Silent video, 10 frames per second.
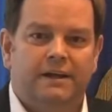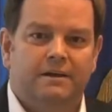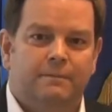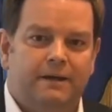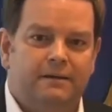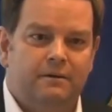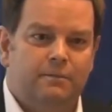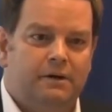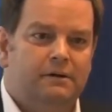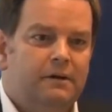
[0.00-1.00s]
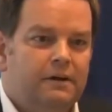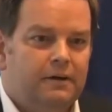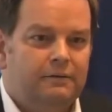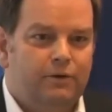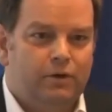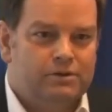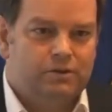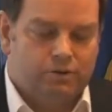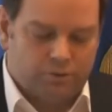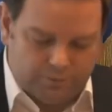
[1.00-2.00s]
Gemeinde nicht mehr verlassen
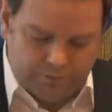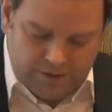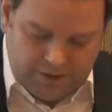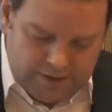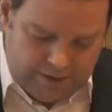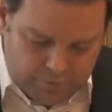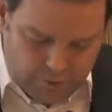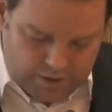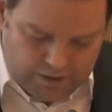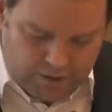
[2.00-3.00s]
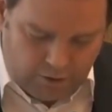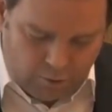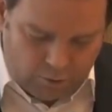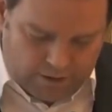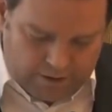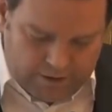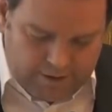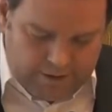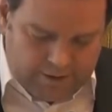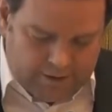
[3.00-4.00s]
hat dürfen im Zuge der
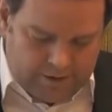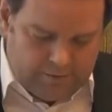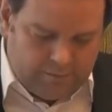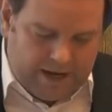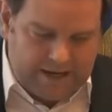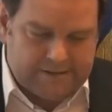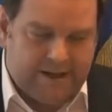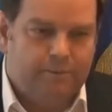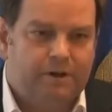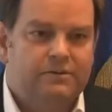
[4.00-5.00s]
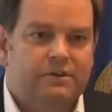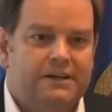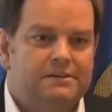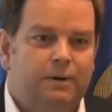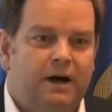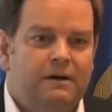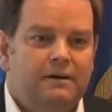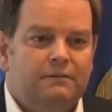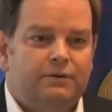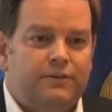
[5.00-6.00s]
Corona-Maßnahmen. Also das war
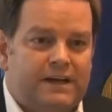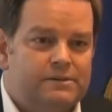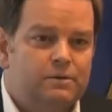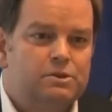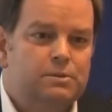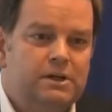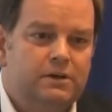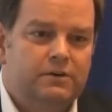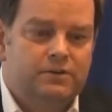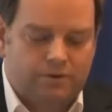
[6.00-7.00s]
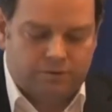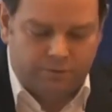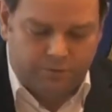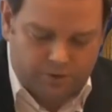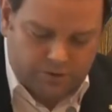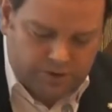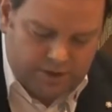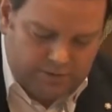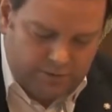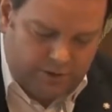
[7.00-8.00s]
verfassungswidrig und das hat der
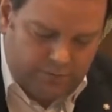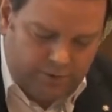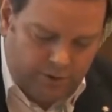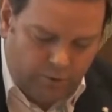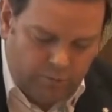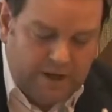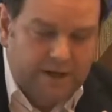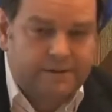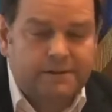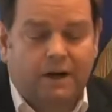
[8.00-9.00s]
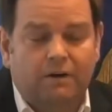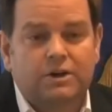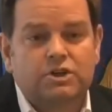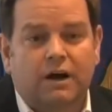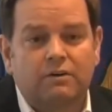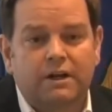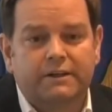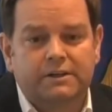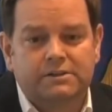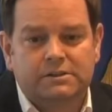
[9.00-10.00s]
Verfassungsgerichtshof aufgehoben. Es ist auch erstaunlich,
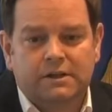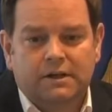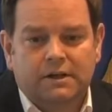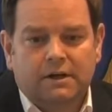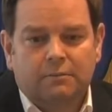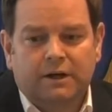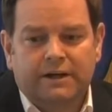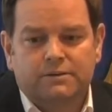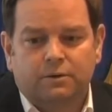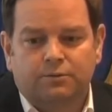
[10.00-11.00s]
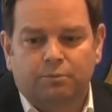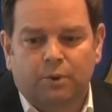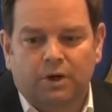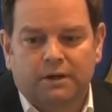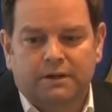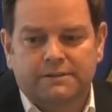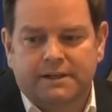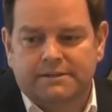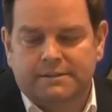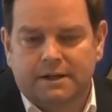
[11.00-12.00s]
dass man jetzt offenbar
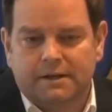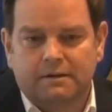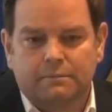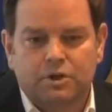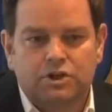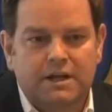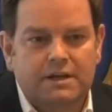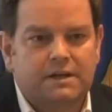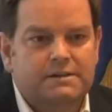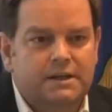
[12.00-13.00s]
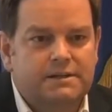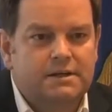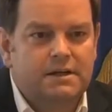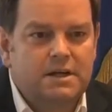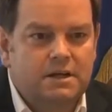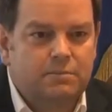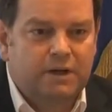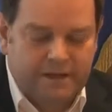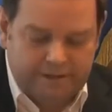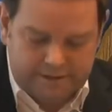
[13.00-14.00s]
Gesetze, bestehende Gesetze nicht mehr
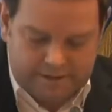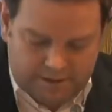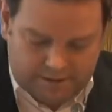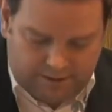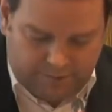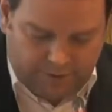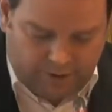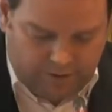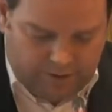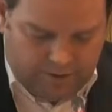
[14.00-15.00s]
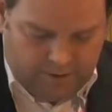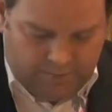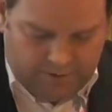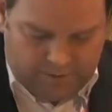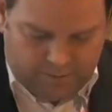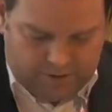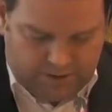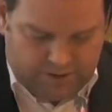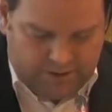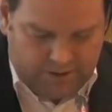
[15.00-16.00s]
kritisieren darf, Frau
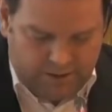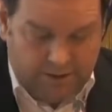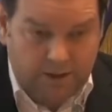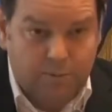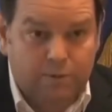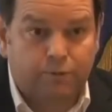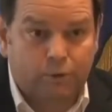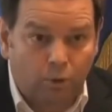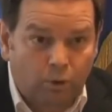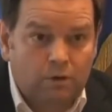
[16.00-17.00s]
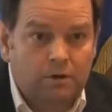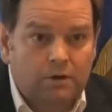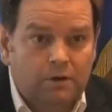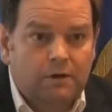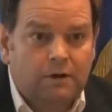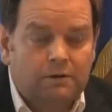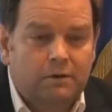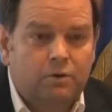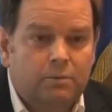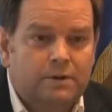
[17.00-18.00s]
Vizepräsidentin Jiche. Ich bin froh, äh,
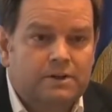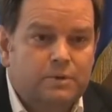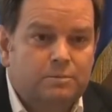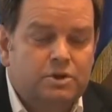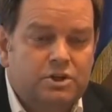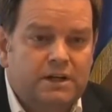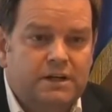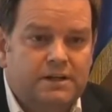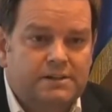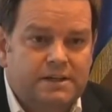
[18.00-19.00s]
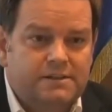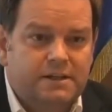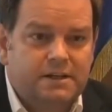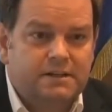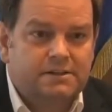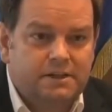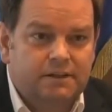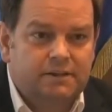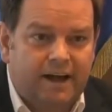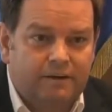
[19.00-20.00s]
darüber, dass man bestehende Gesetze
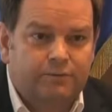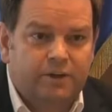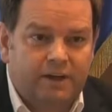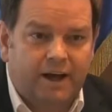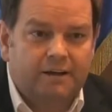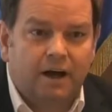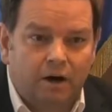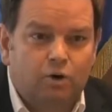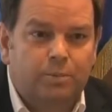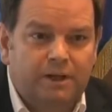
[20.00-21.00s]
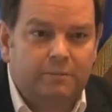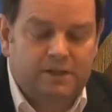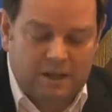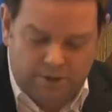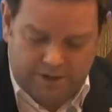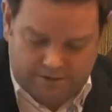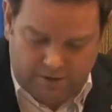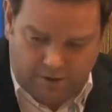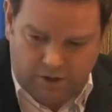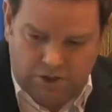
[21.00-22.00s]
kritisieren darf, gerade auch bei dem Thema, das Sie
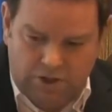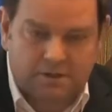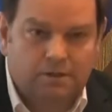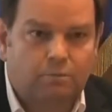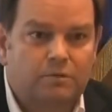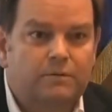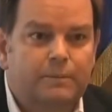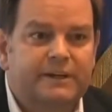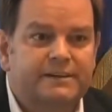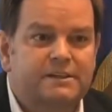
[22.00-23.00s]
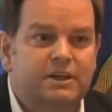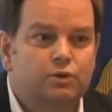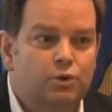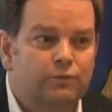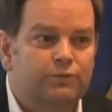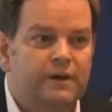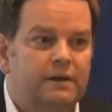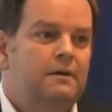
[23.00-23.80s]
angeschnitten haben, weil wenn man das nicht dürfte,